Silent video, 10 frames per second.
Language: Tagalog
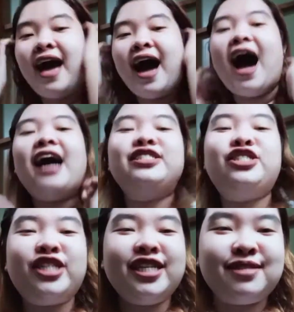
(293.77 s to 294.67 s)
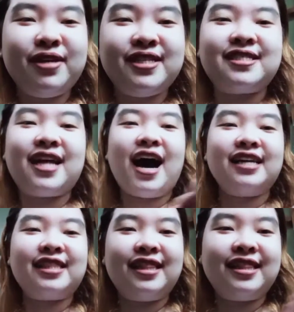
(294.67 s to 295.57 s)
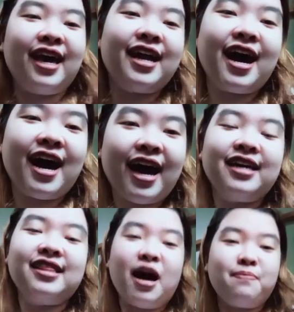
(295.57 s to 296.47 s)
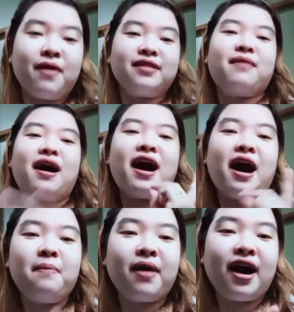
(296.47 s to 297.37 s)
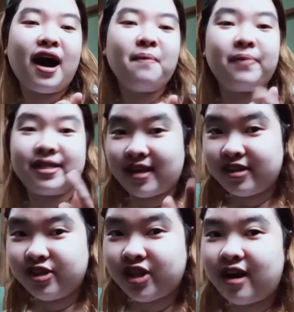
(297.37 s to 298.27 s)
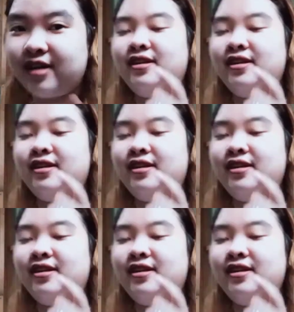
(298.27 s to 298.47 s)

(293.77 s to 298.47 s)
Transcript: Ang chismis na ang tindera ay dapat mahaba ang pasensya.